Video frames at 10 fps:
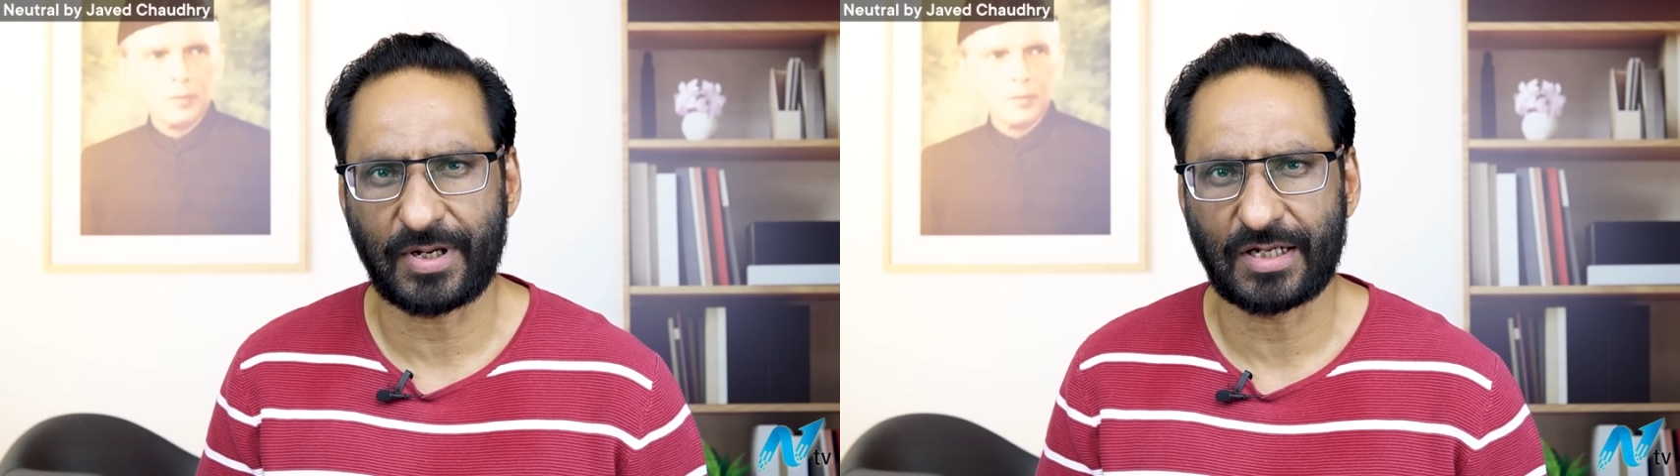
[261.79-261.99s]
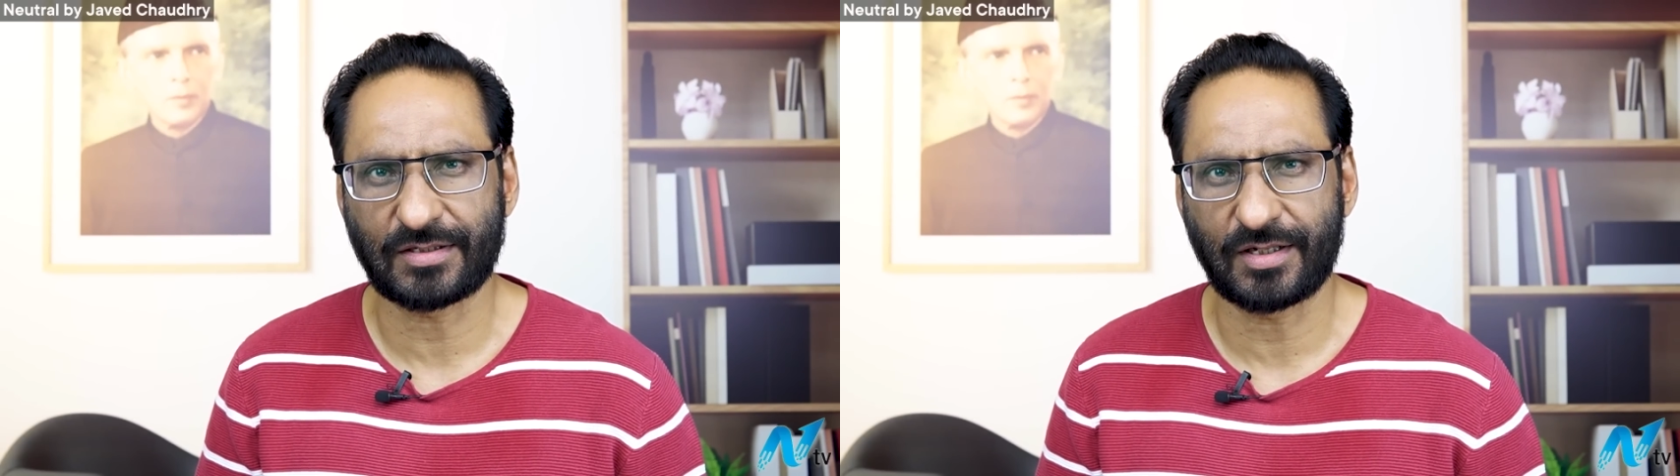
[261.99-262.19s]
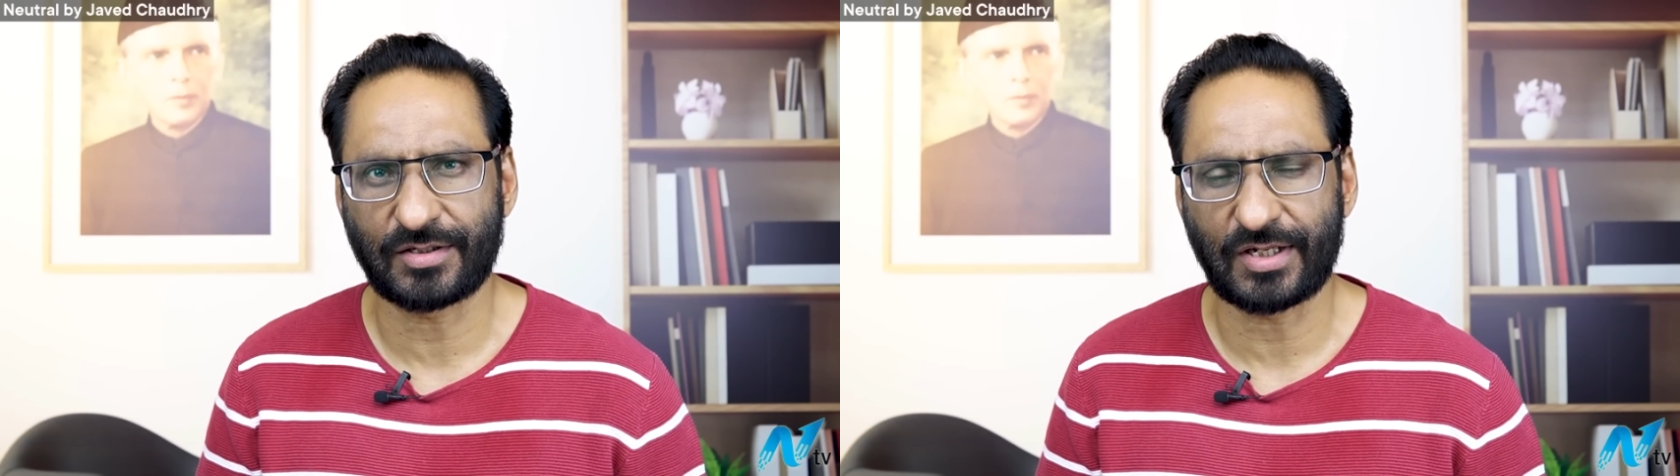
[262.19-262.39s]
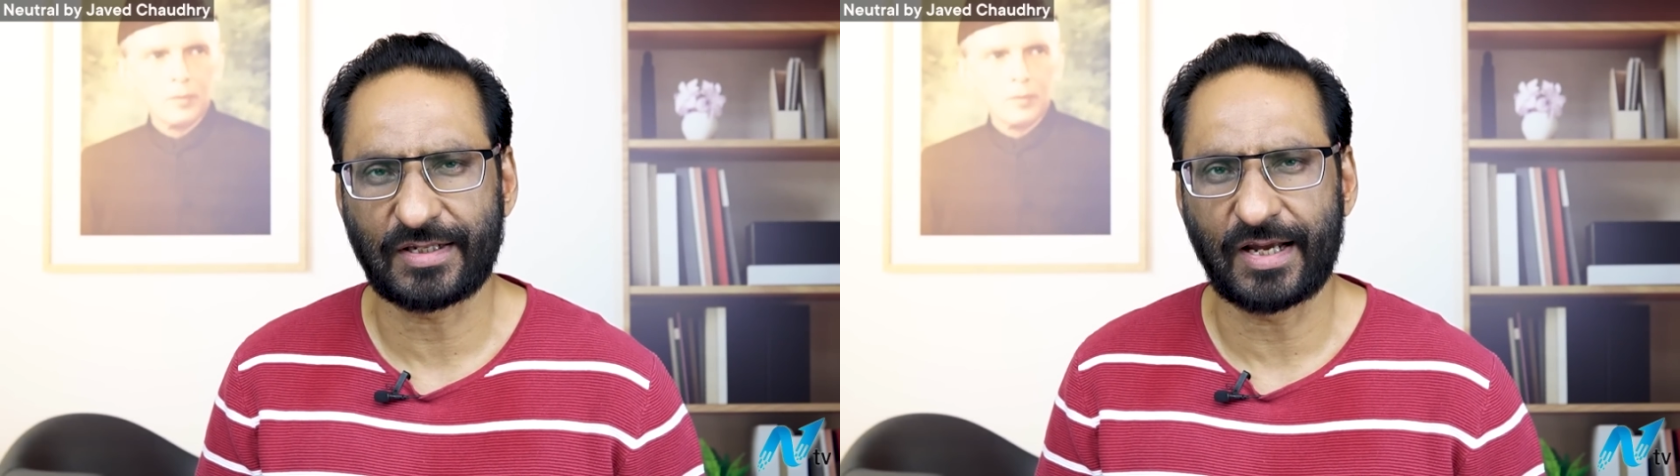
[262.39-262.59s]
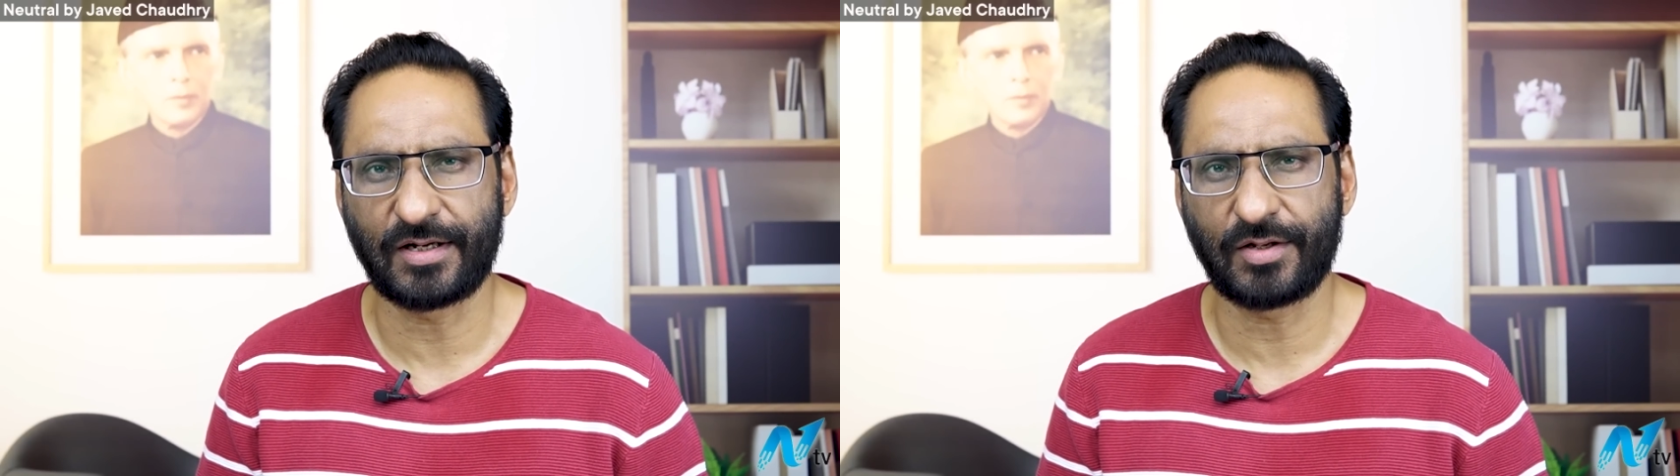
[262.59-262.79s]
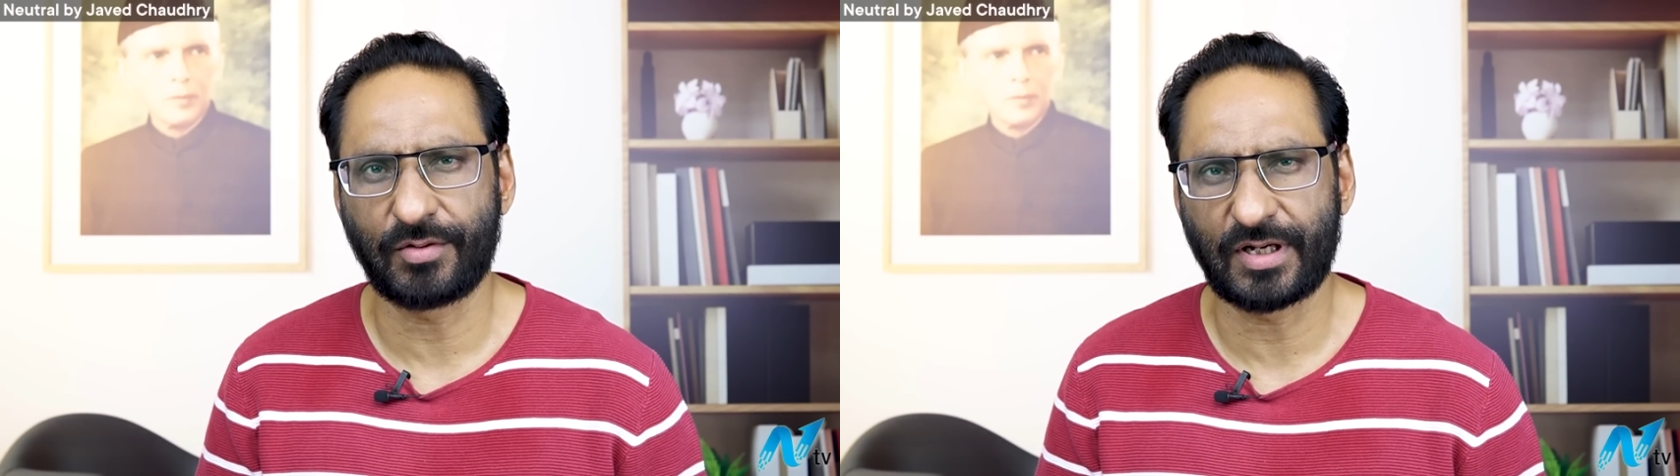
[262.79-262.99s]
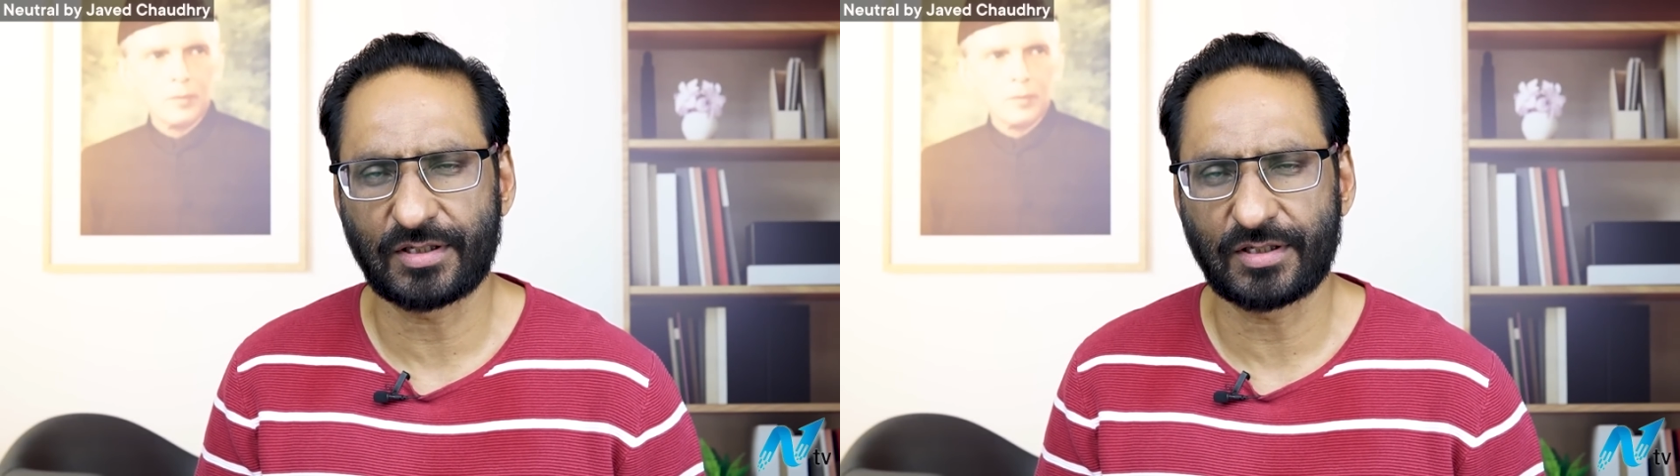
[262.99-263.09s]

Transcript: पास चंद घंटे होंगे